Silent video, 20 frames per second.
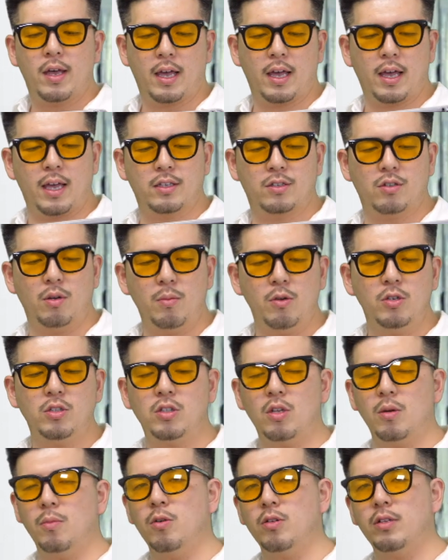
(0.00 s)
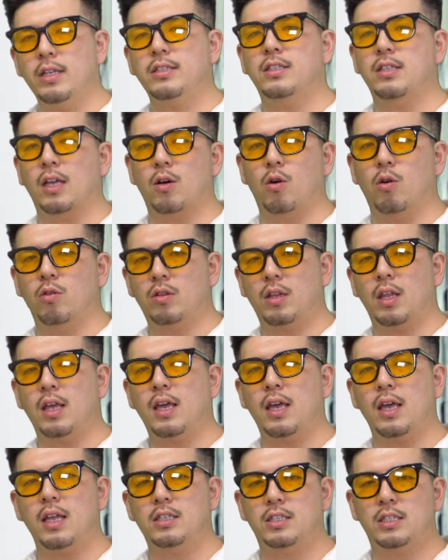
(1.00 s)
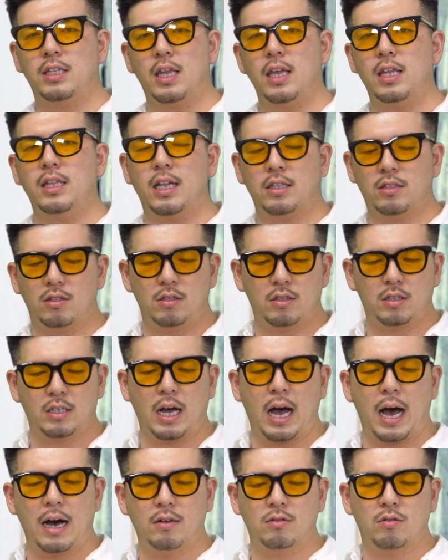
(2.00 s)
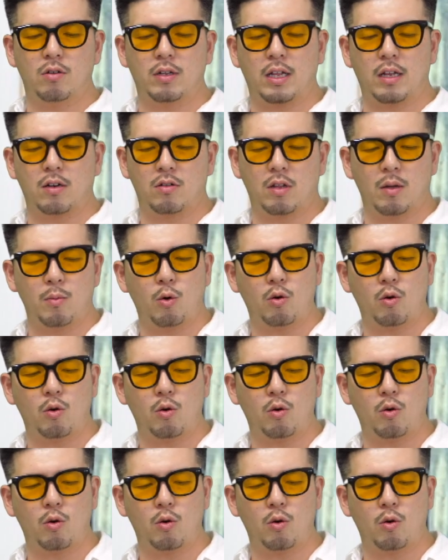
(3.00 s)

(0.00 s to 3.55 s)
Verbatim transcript: えー、そもそもですね、固定していた数字がアウトなので、